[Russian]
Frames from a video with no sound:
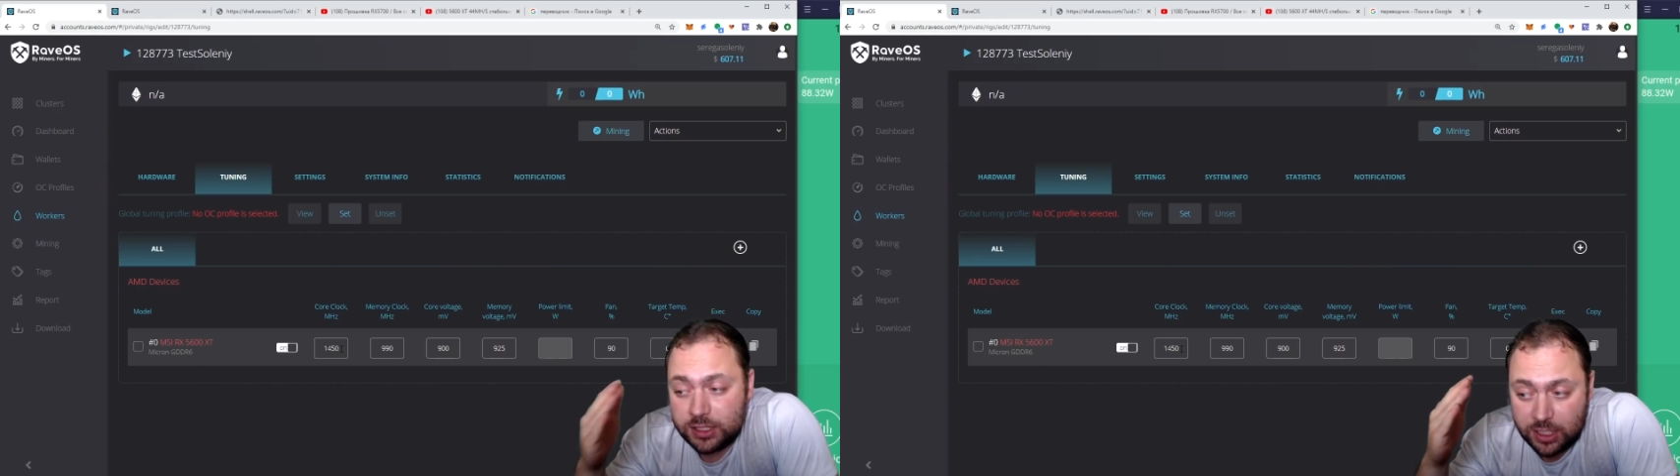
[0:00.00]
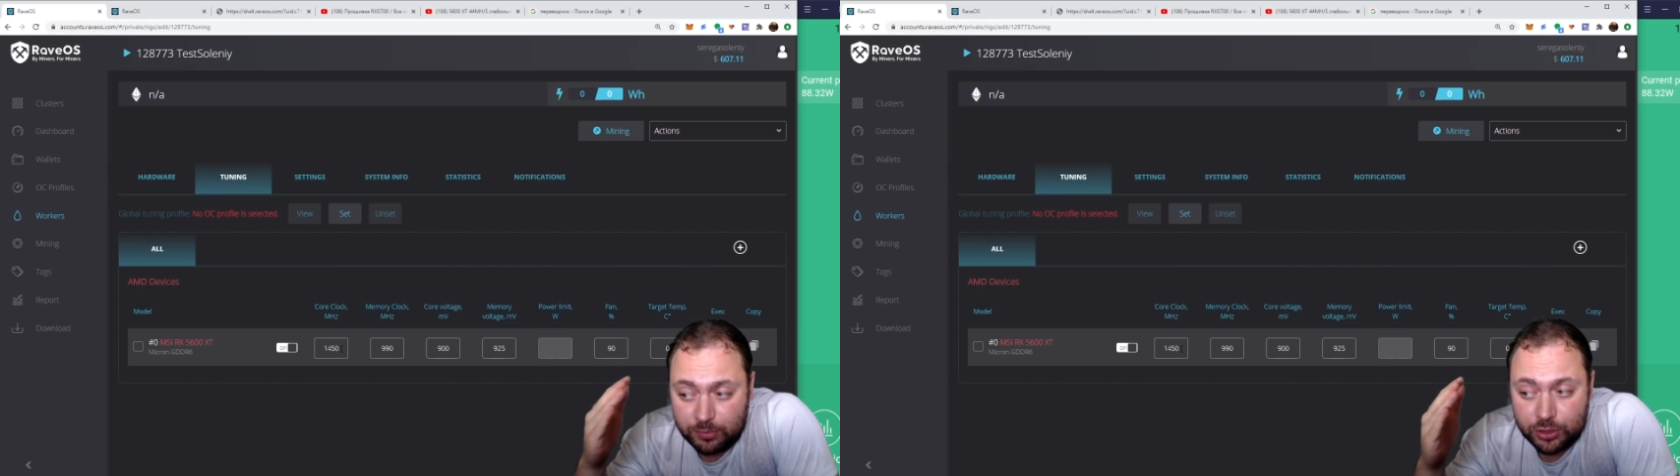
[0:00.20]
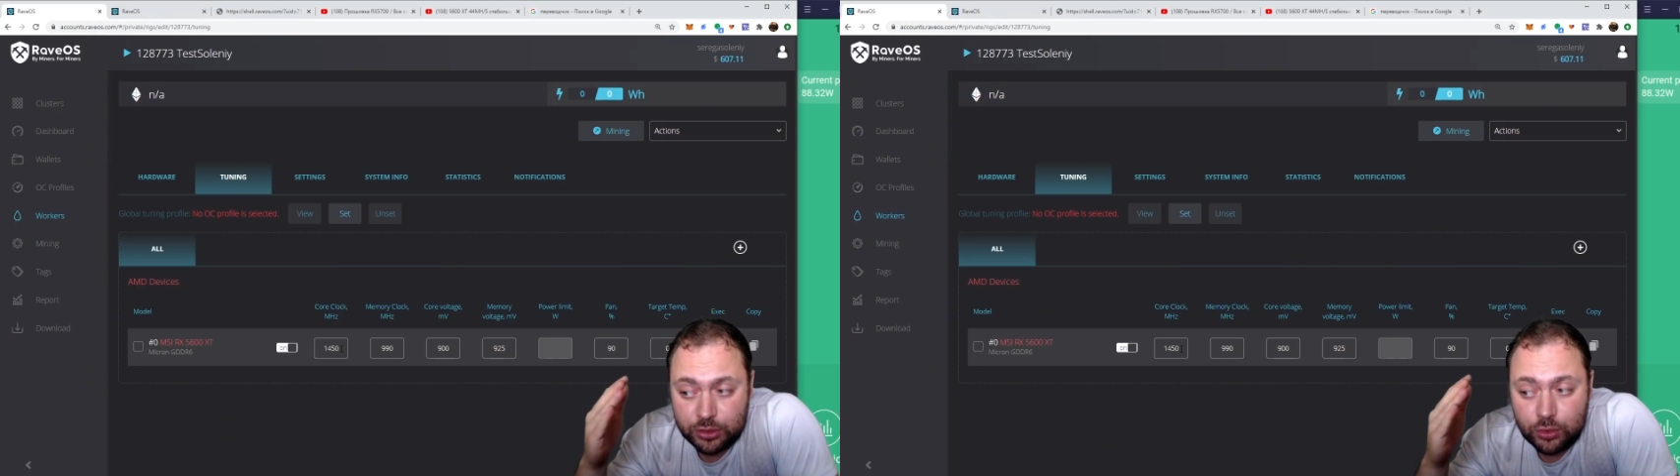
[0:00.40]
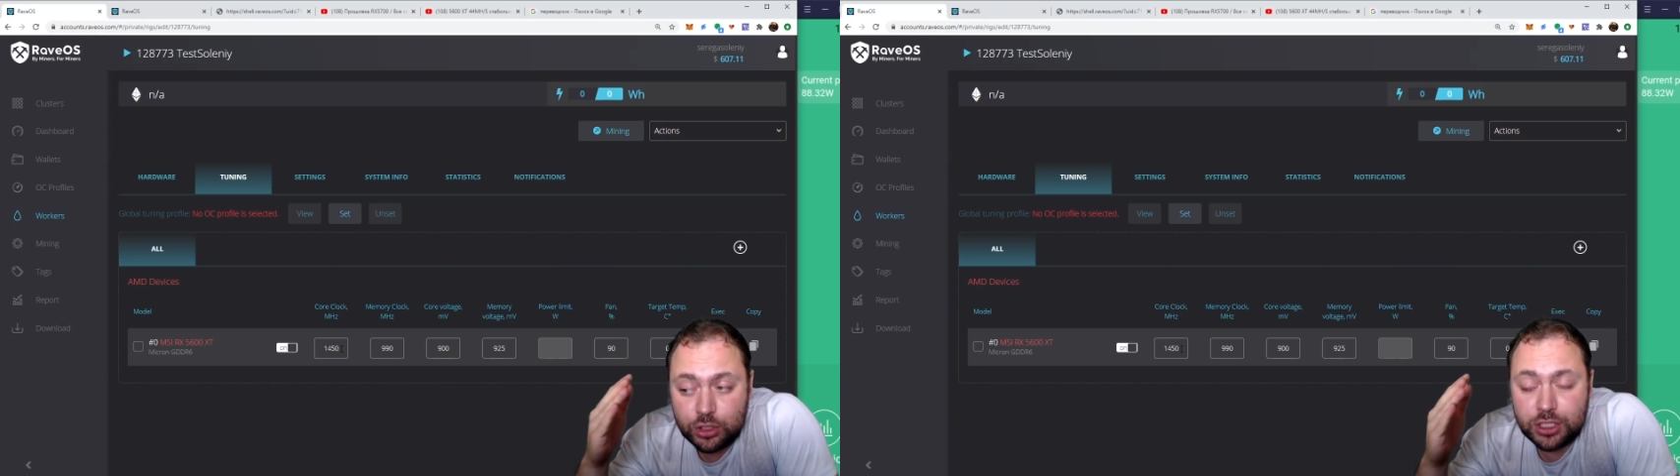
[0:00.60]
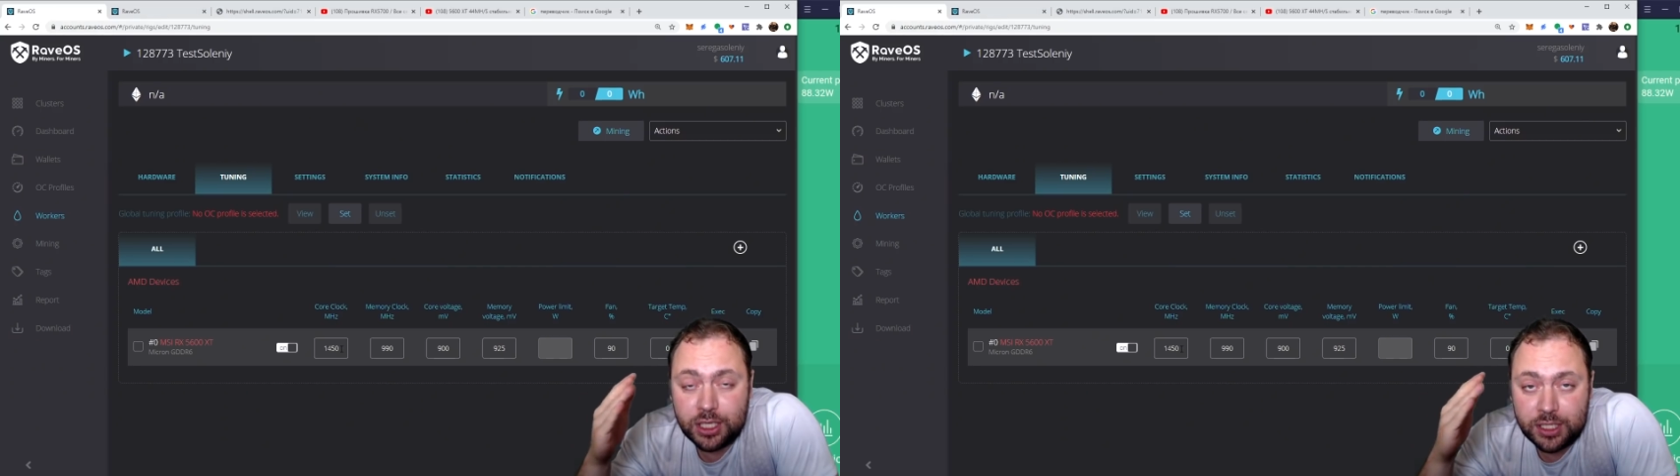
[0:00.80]
Самое
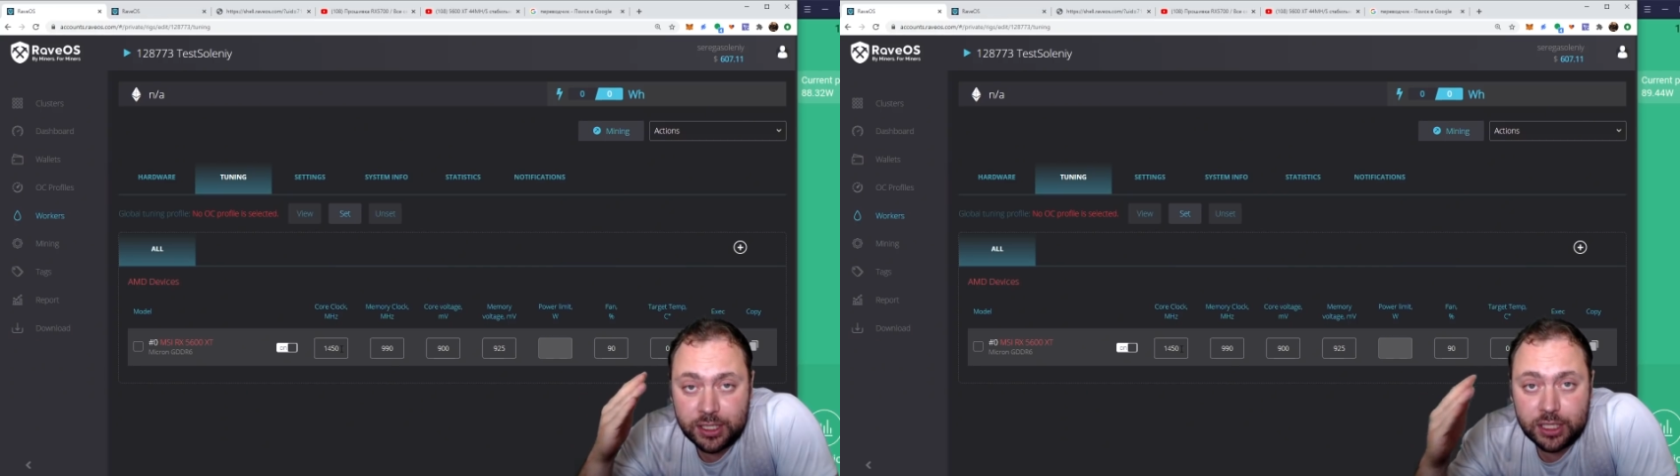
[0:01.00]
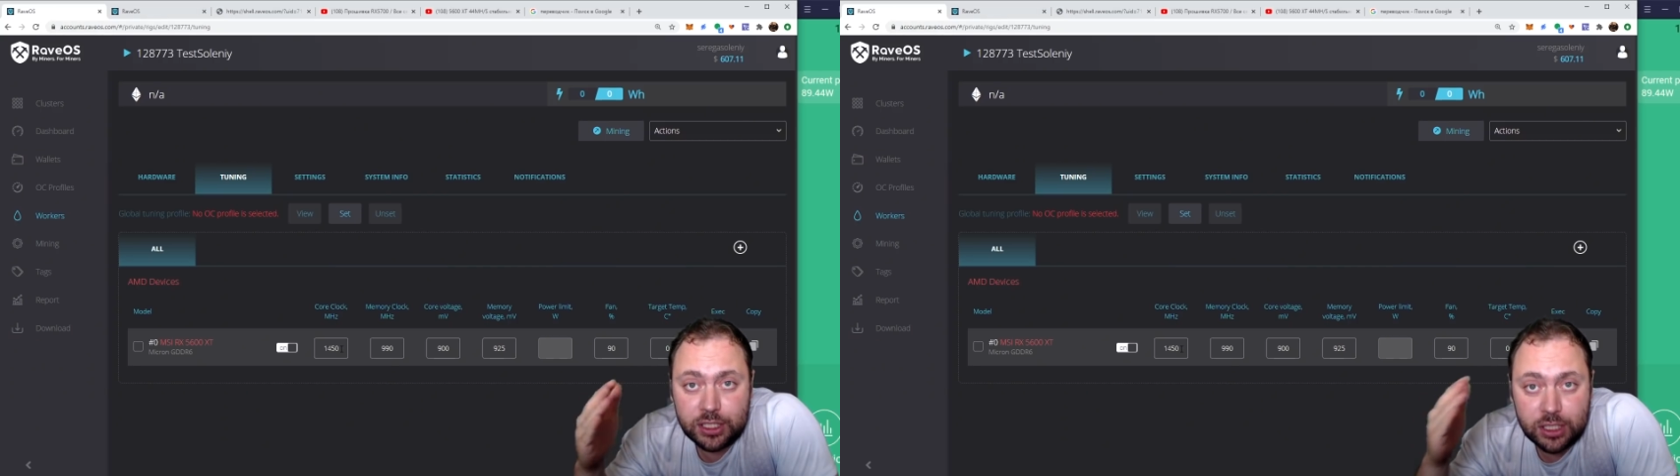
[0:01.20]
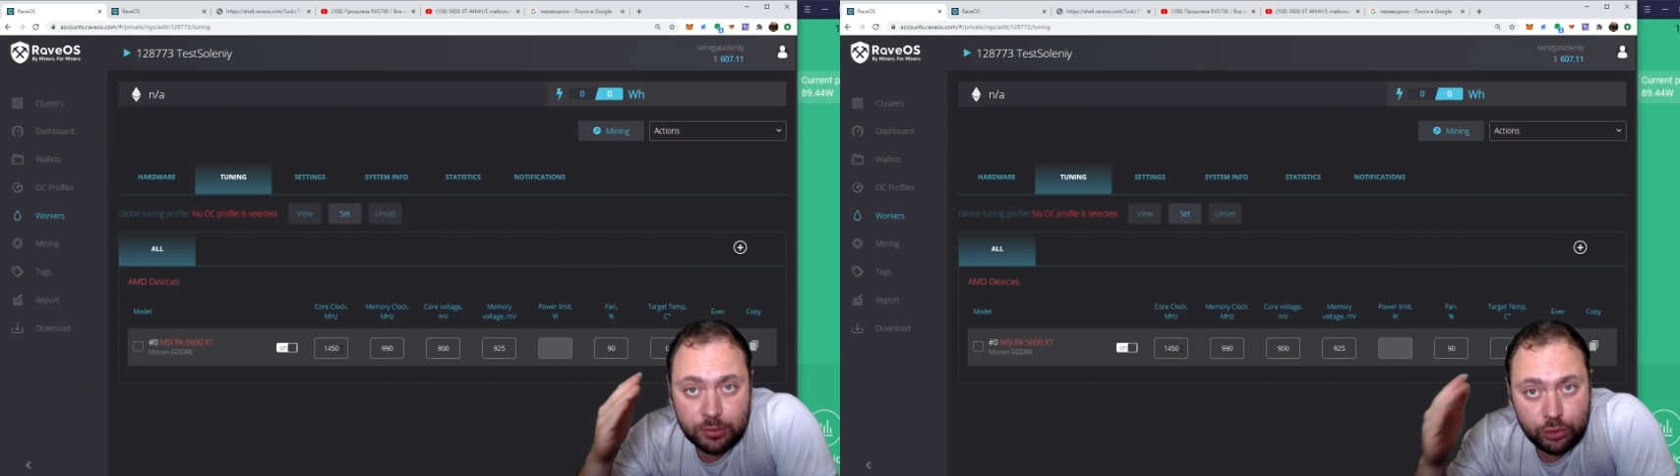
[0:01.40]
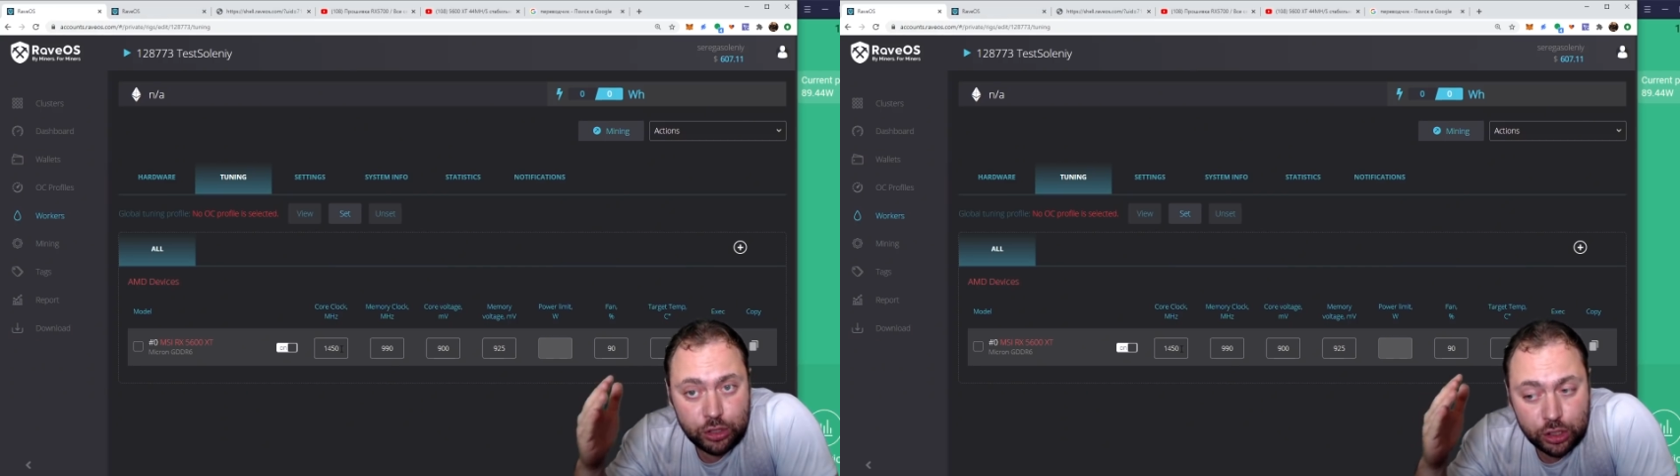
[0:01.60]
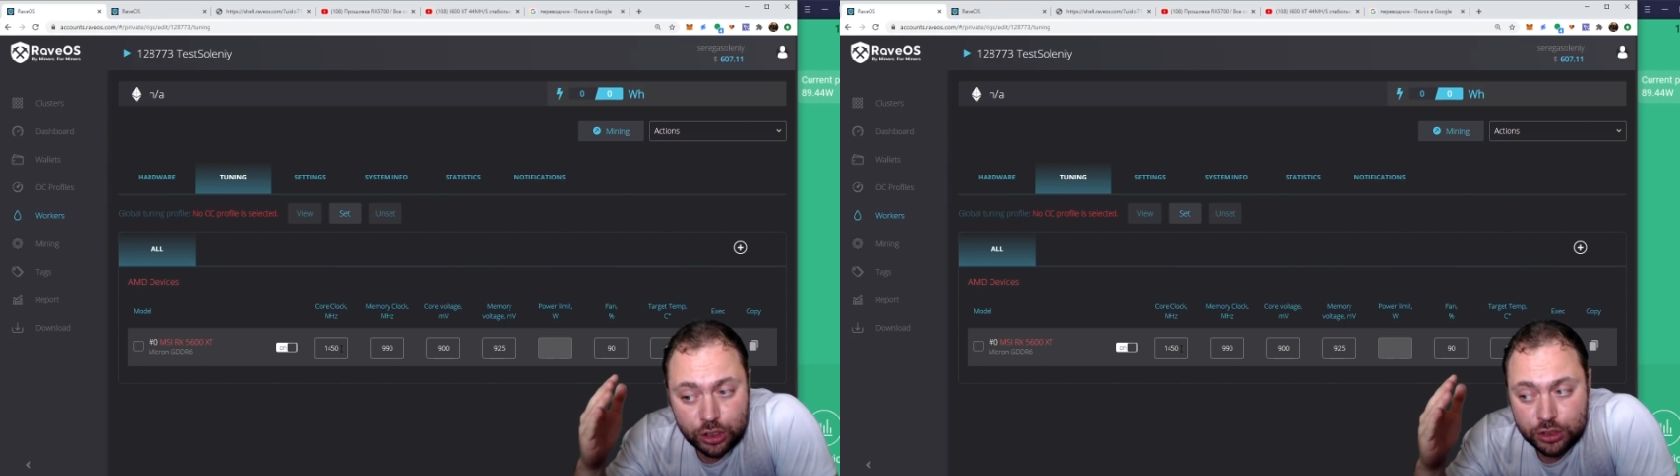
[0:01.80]
сложное – это найти
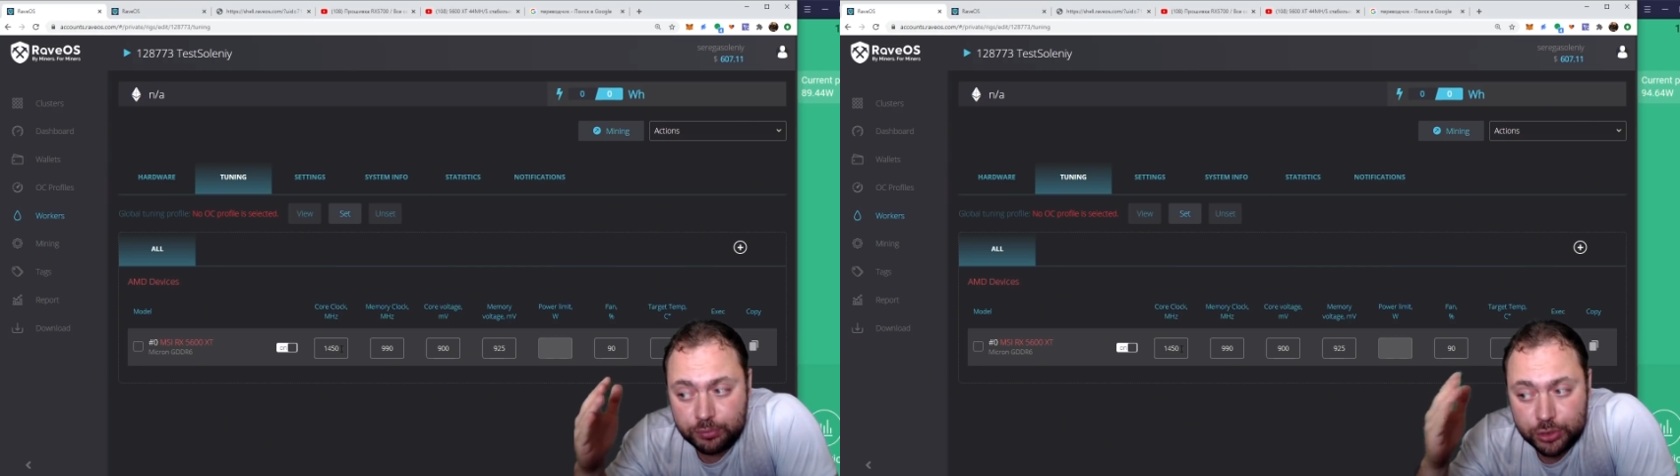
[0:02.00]
рабочий режим.